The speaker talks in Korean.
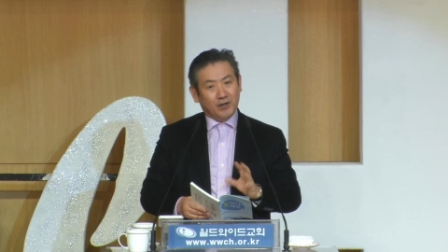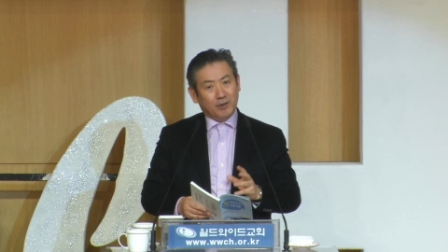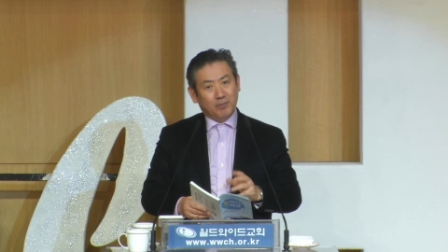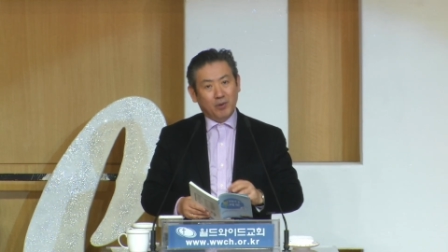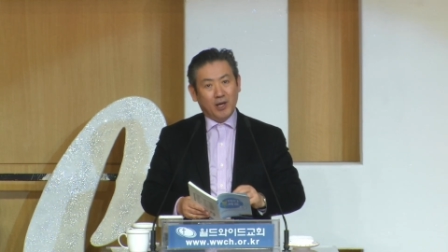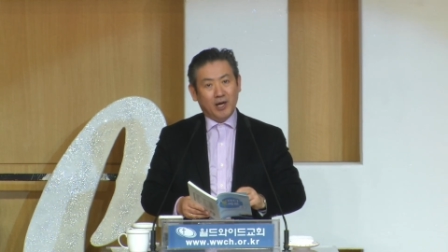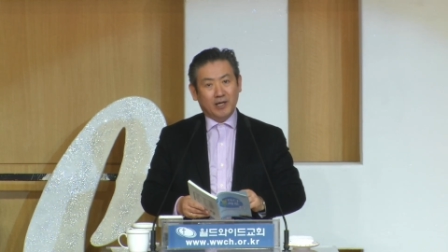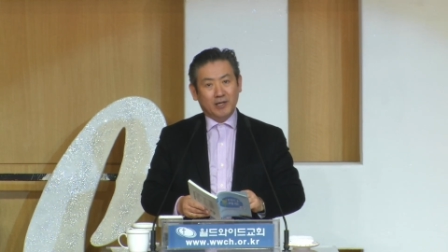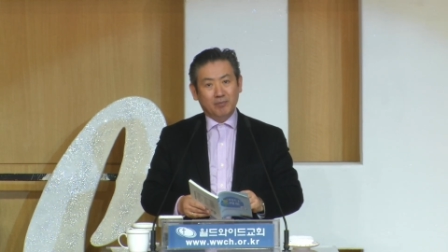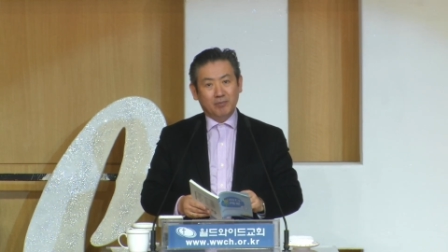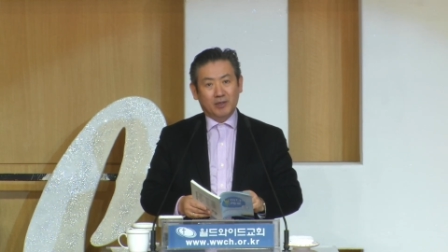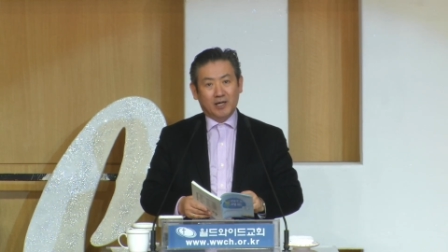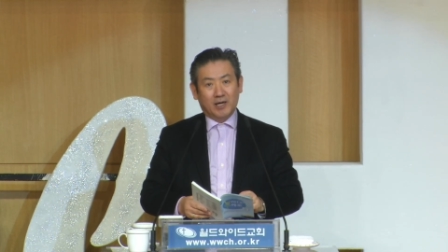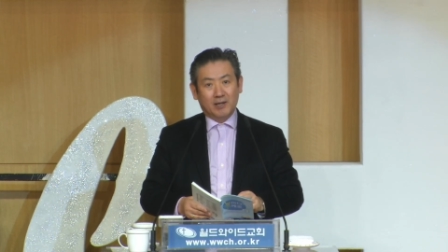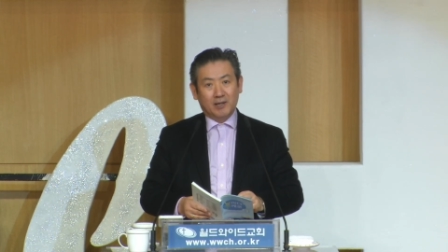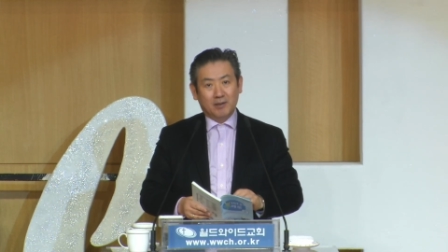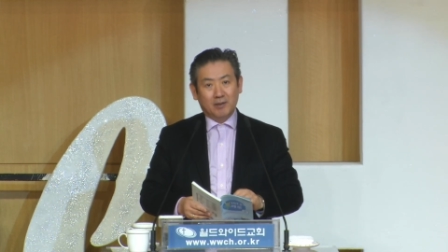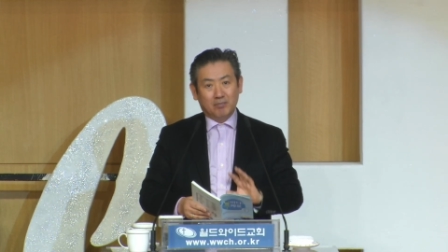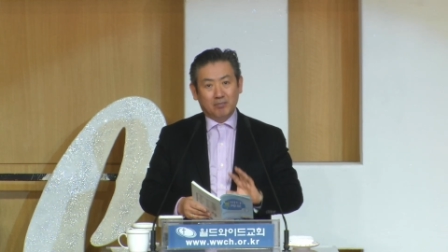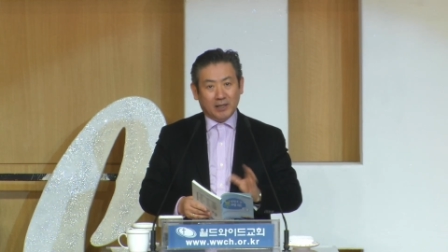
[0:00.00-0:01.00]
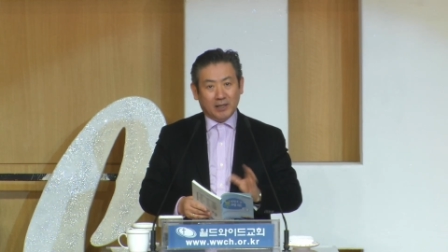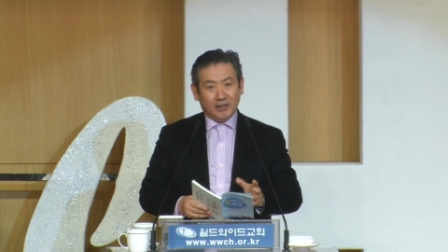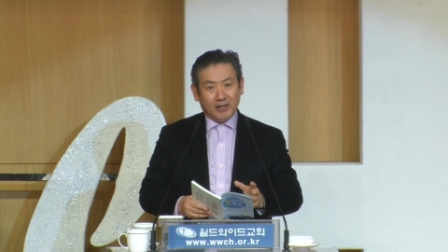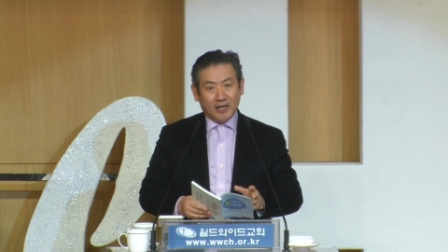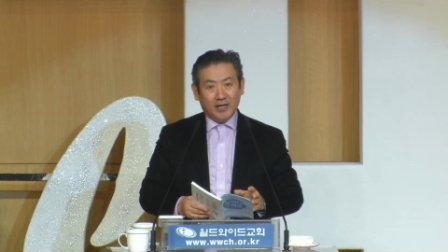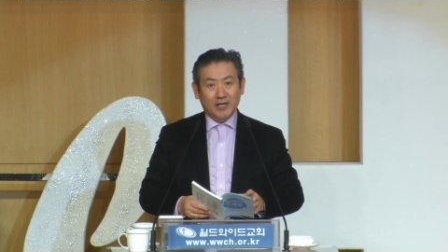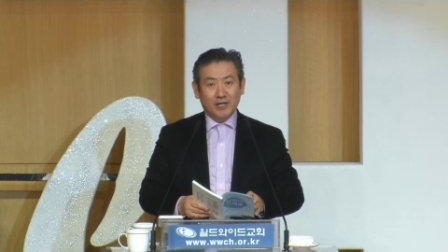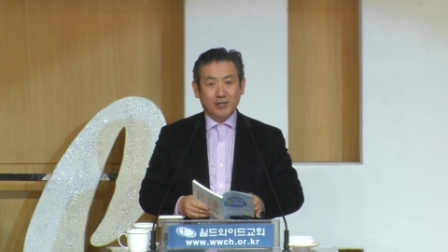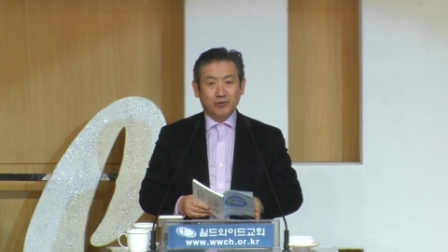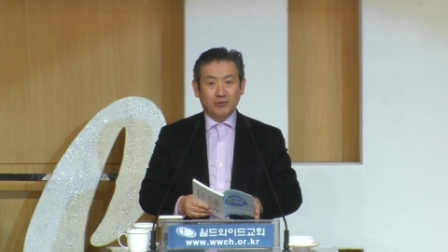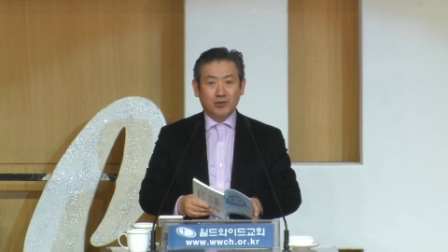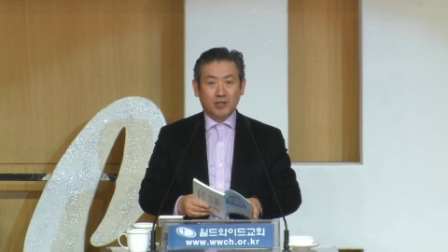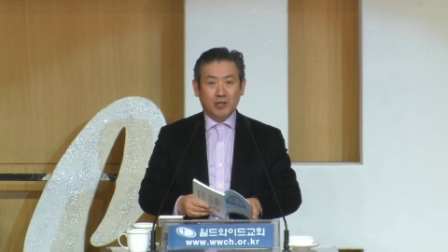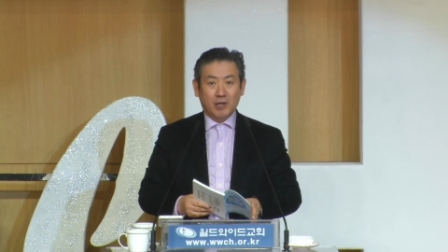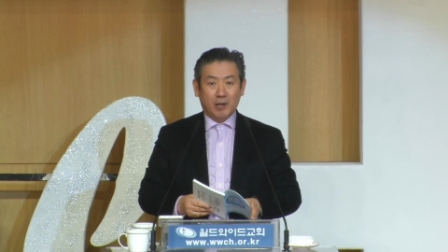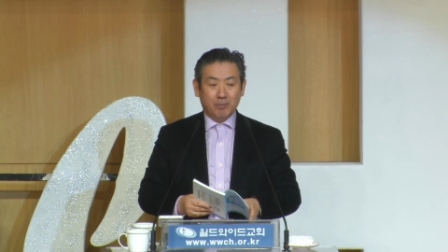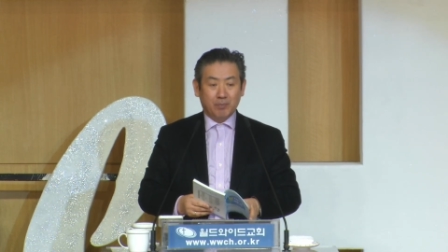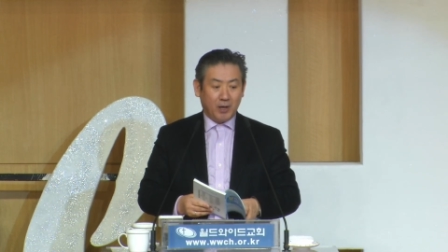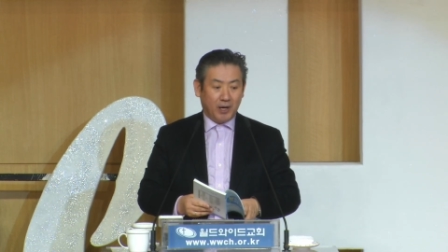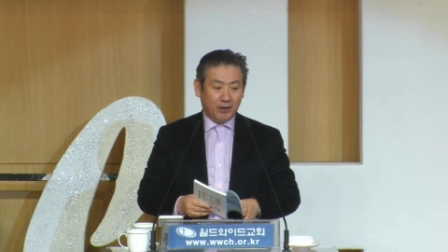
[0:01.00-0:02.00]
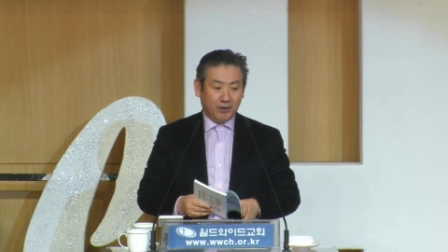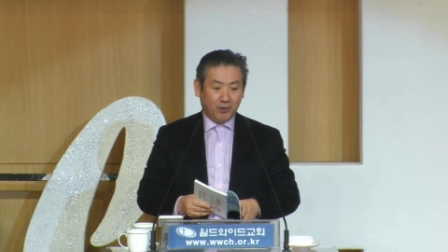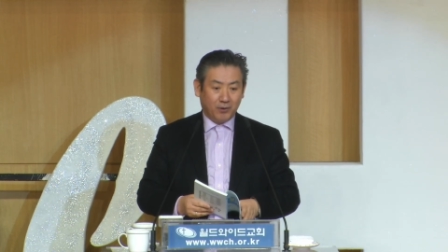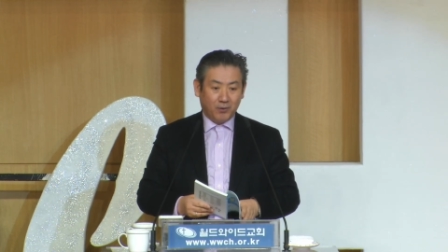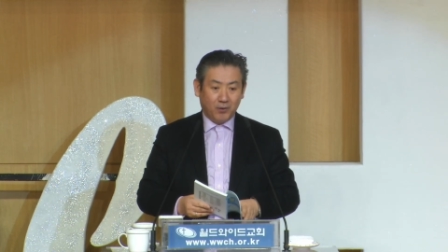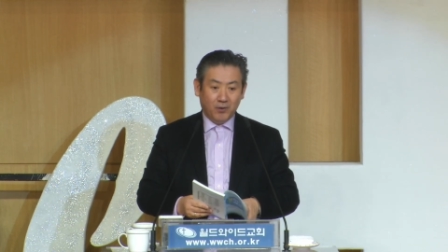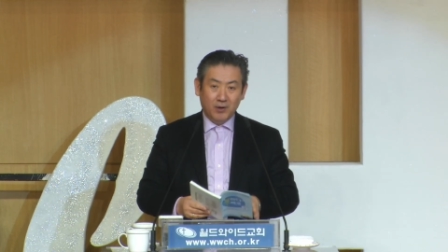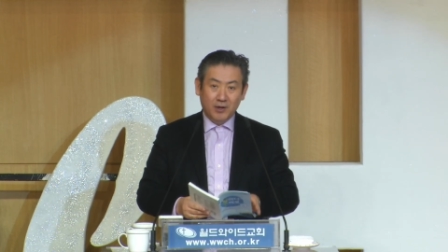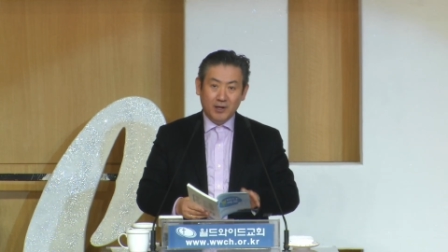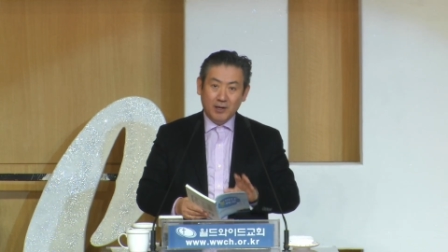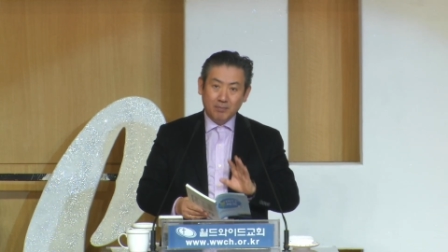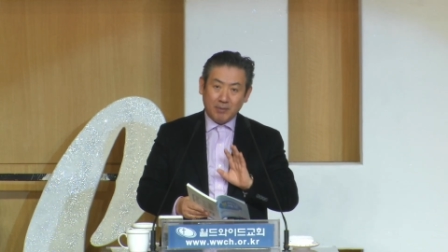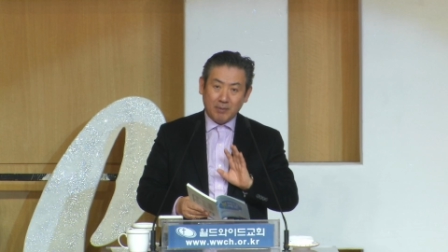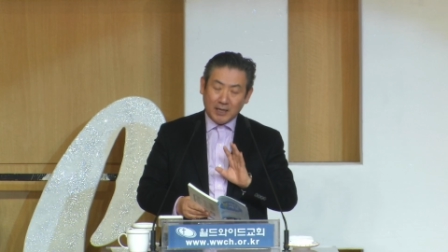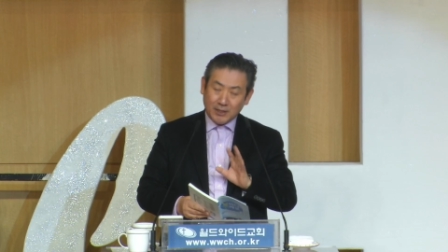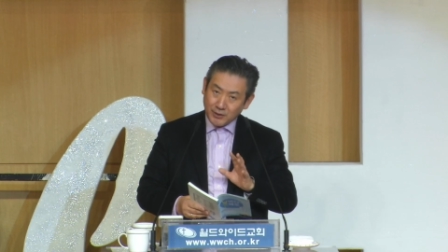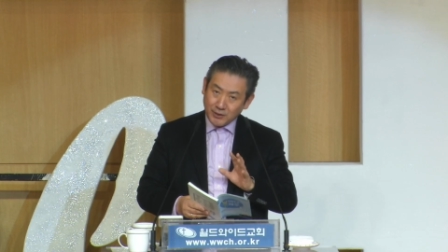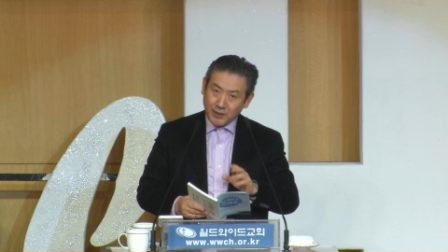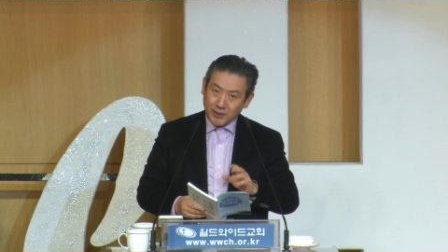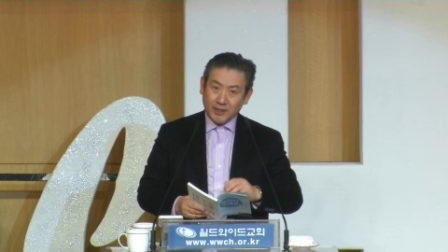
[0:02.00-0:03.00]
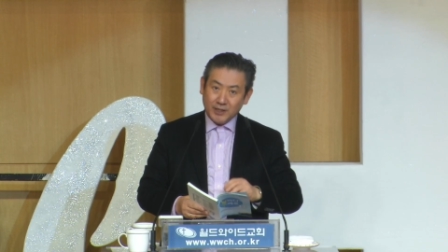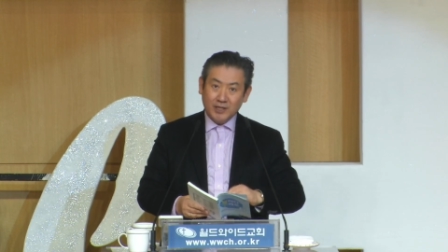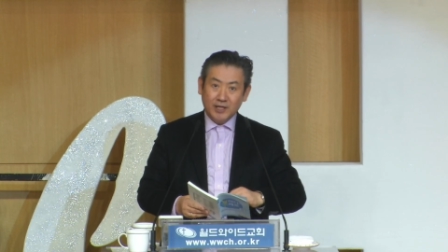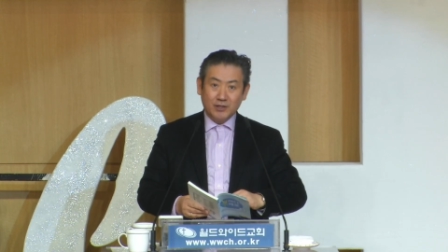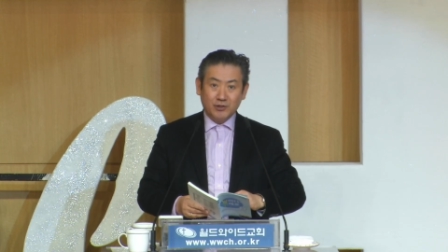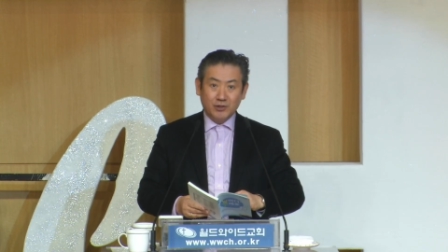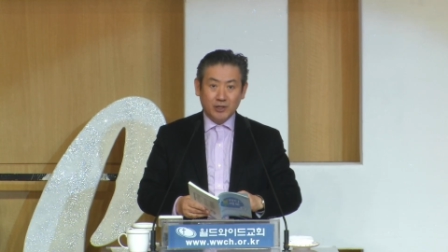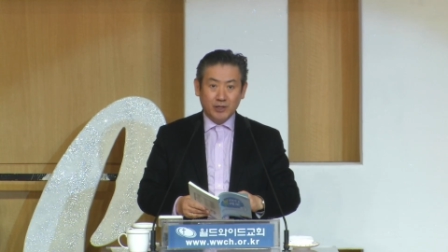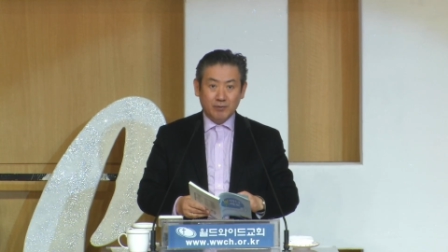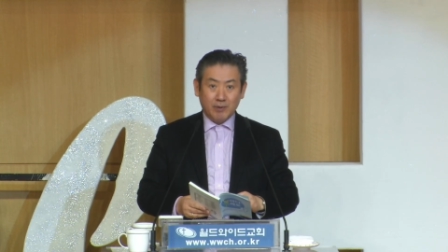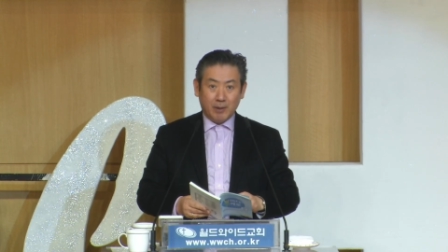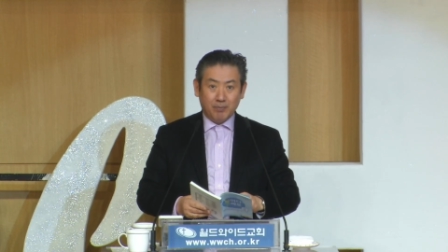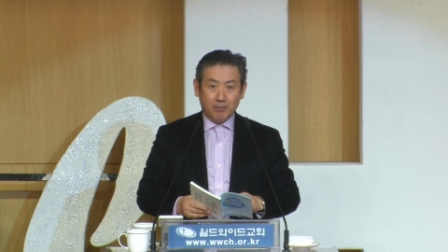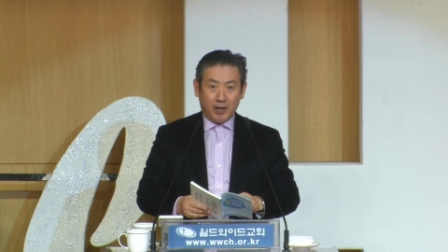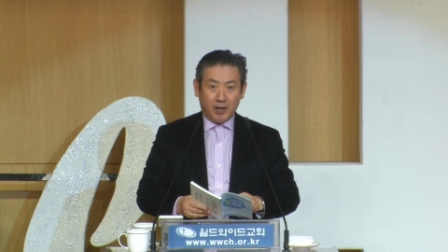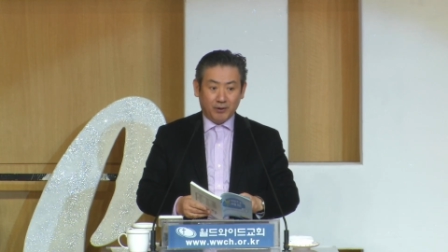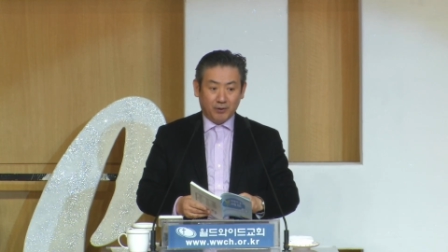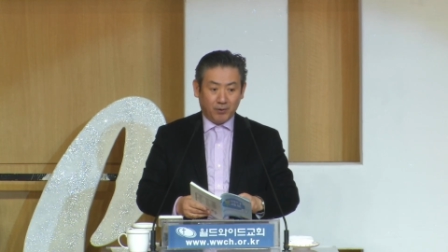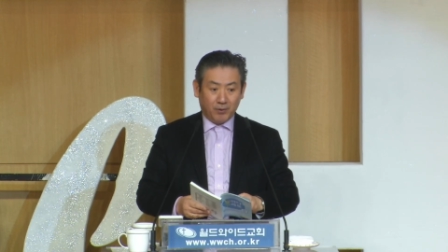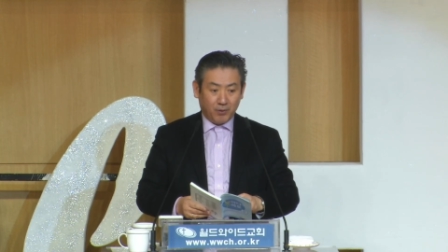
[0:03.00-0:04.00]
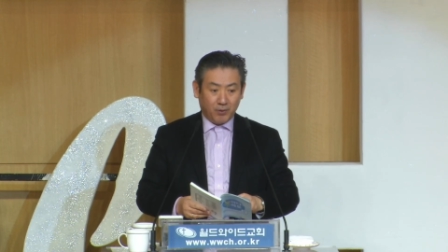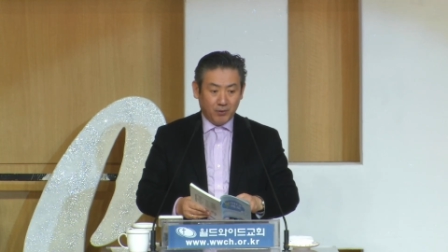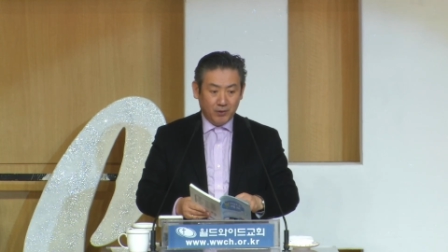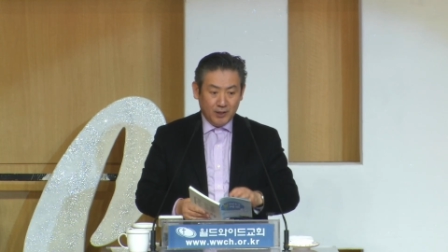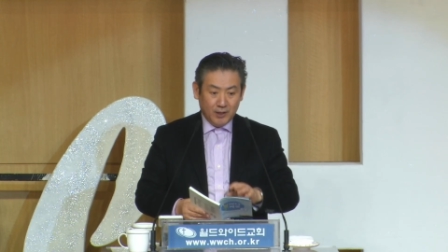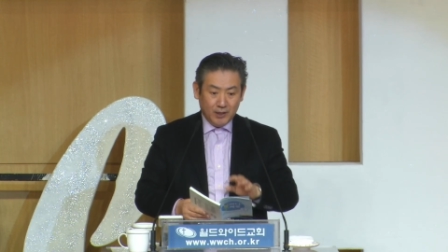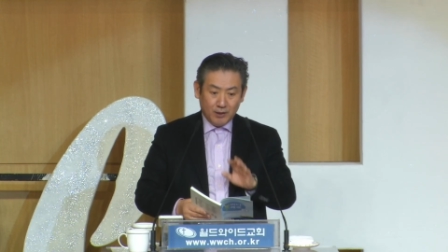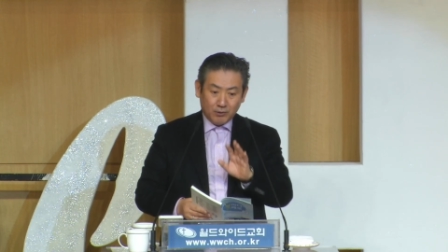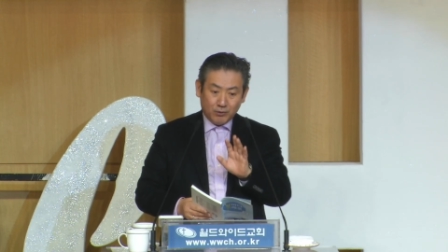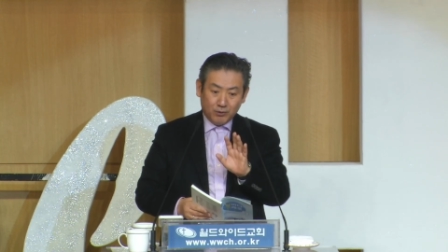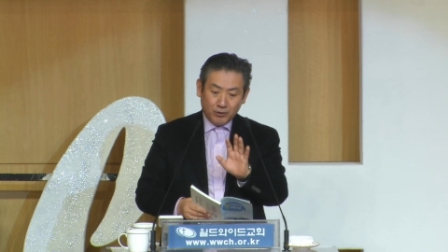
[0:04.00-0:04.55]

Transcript: 여러 모양입니다. 만나가 예수님 옆에 한 거고 반석이 예수님 옆에 하는 거고